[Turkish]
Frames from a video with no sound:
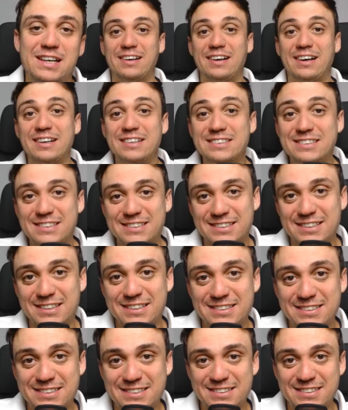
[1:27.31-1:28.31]
Ee,
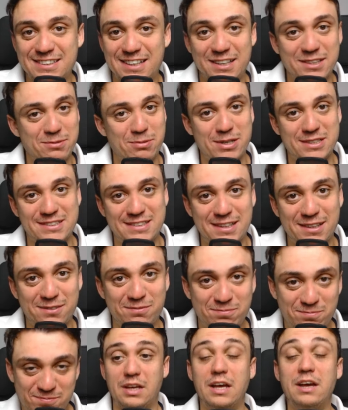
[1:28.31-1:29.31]
hazırsanız hadi başlayalım.